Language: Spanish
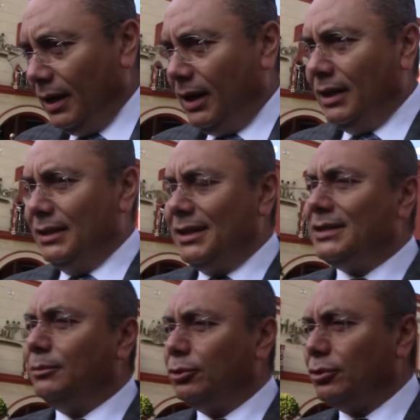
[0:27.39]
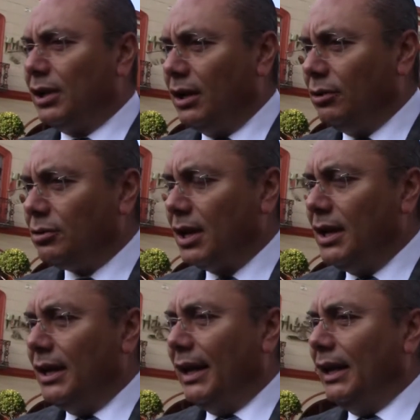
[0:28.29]
que desde hace muchos años
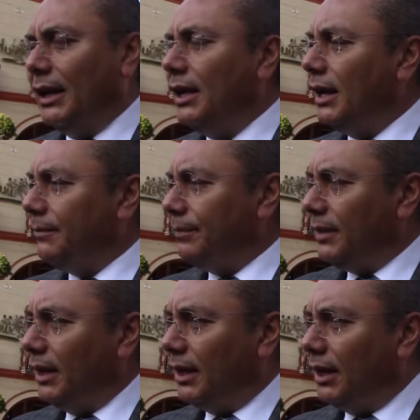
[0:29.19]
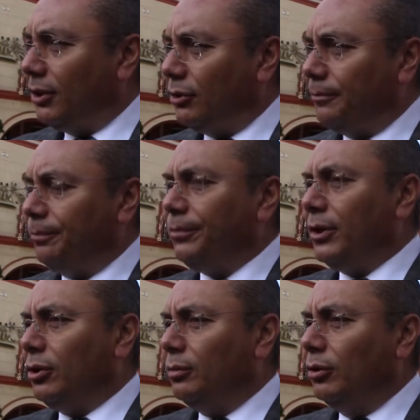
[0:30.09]
el INA decretó
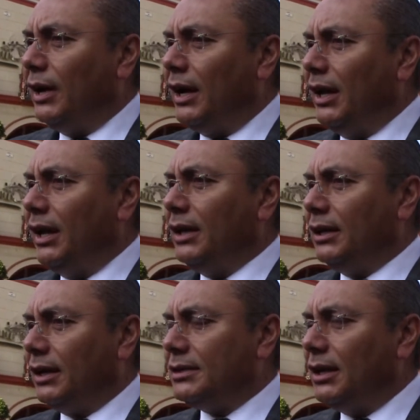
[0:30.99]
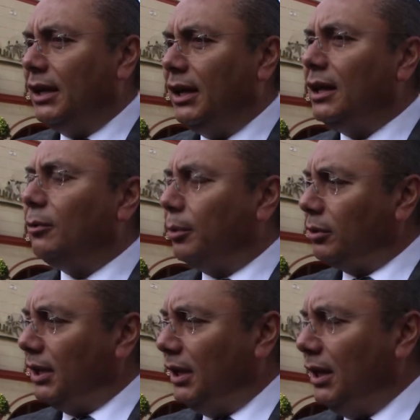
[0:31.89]
como un área restringida o
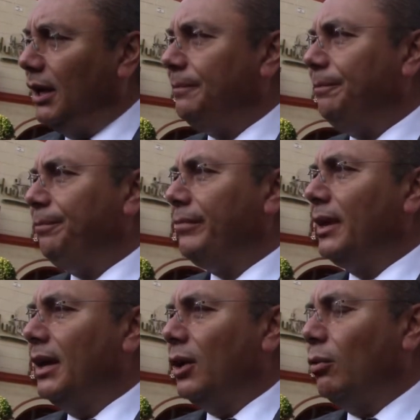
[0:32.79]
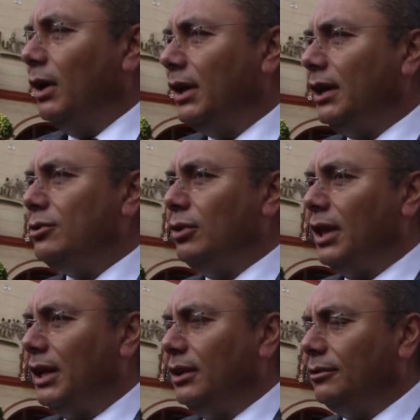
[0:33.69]
protegida. Cualquier
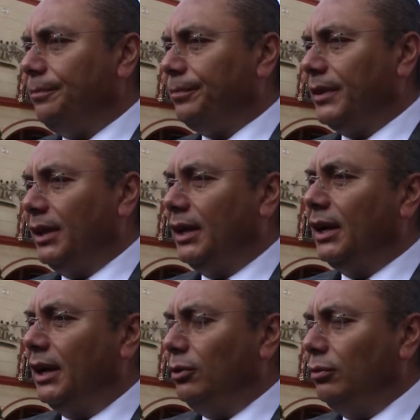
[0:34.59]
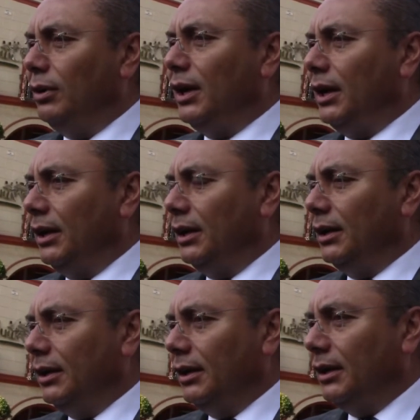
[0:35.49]
ciudadano que tenga
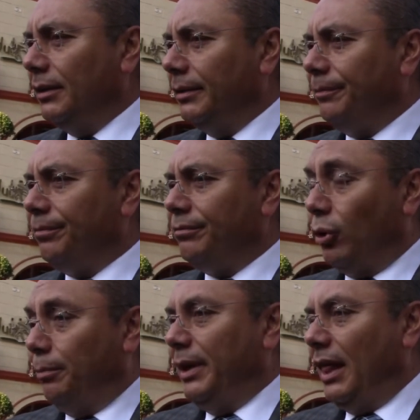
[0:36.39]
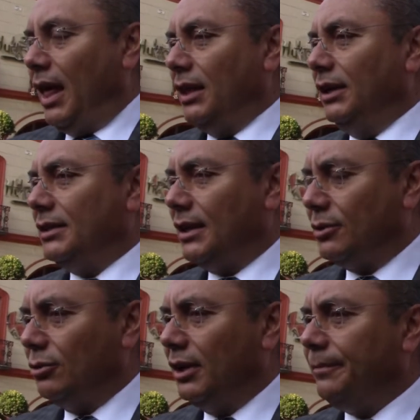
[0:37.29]
alguna eh, propiedad en esta
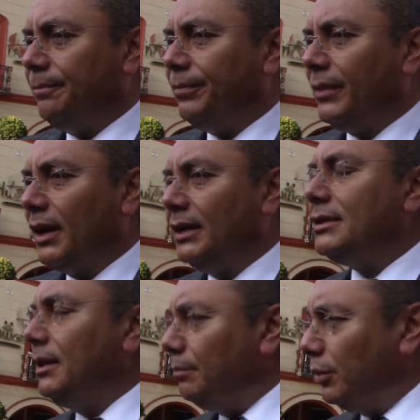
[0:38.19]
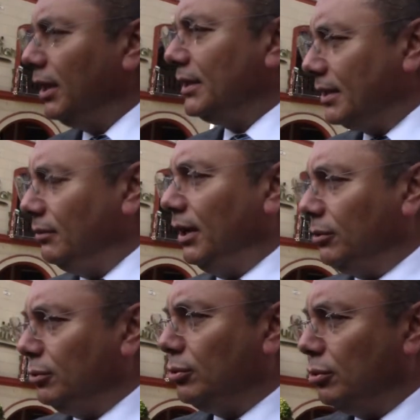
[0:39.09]
zona sí puede hacer una
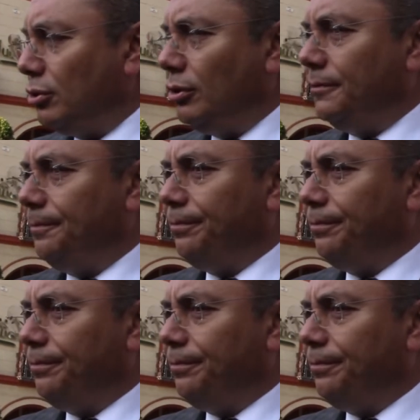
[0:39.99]
construcción,